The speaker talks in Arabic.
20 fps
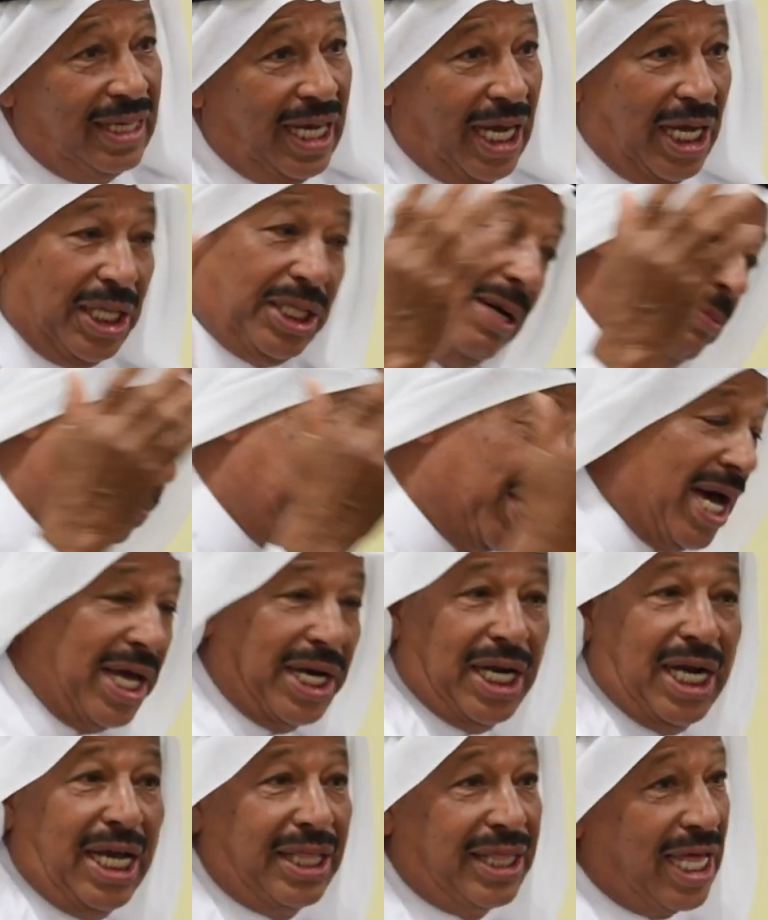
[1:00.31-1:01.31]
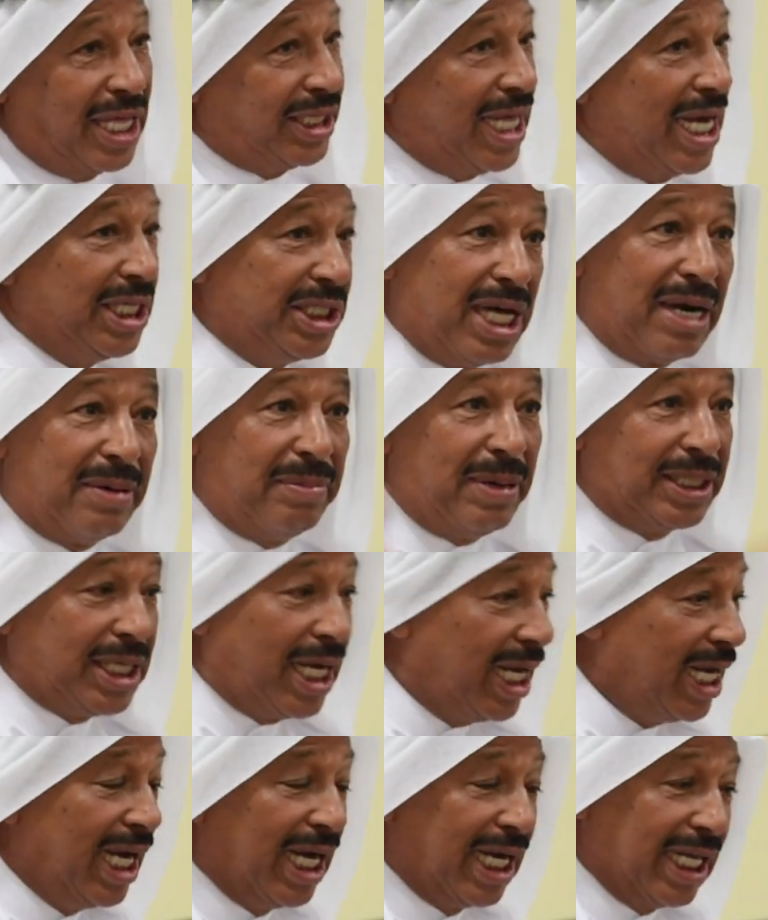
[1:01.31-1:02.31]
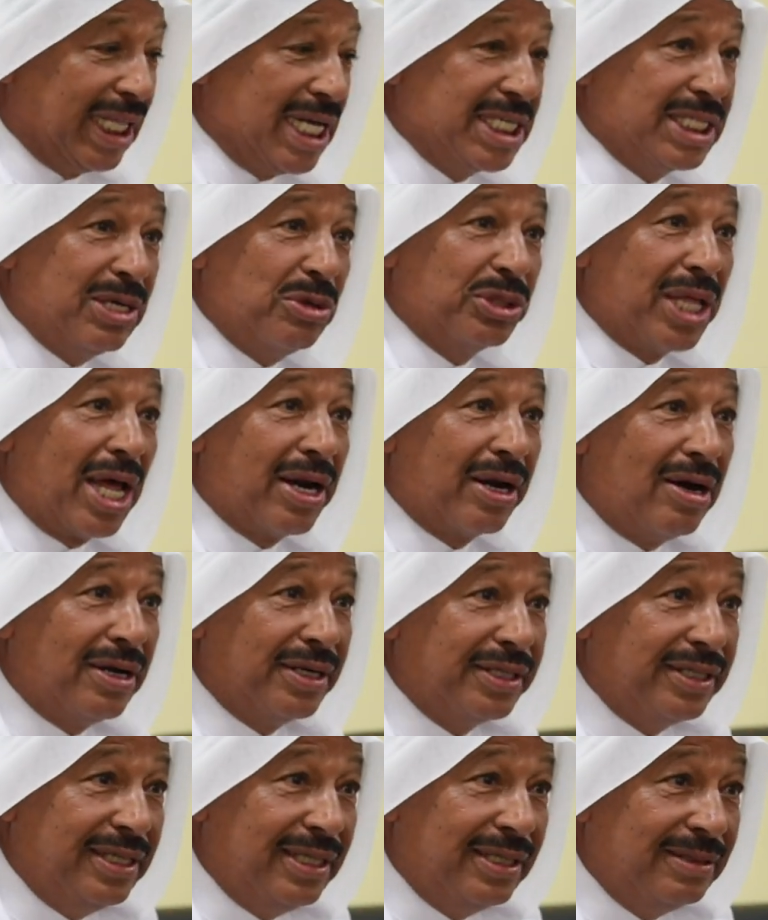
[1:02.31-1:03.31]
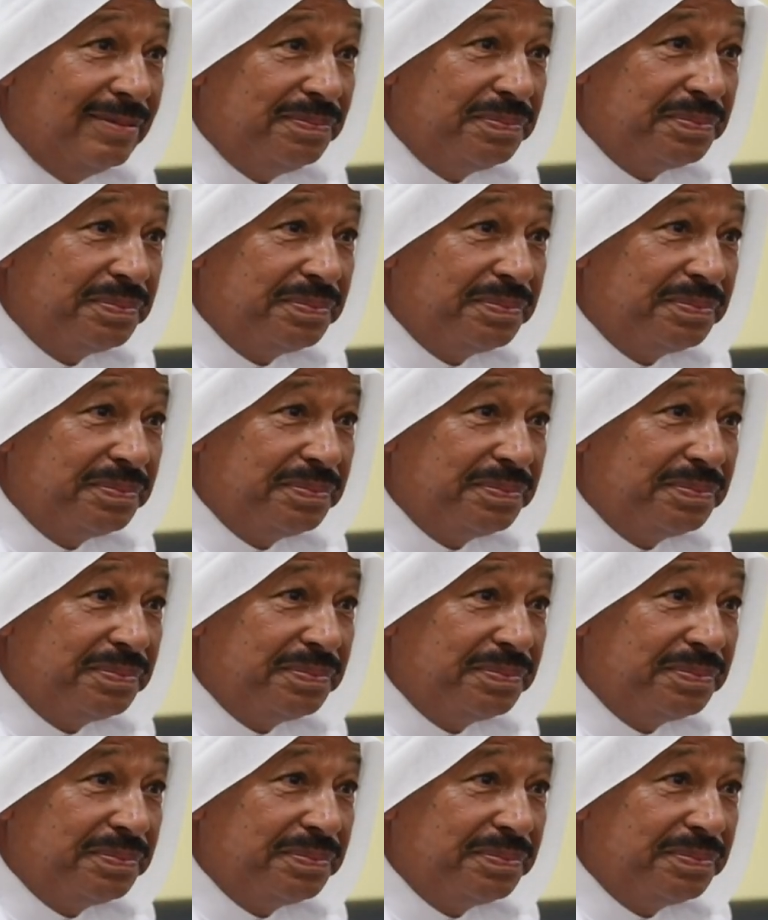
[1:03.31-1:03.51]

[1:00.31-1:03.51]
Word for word: يتم شهرين ثلاث اشهر بعد قلت له طرادنا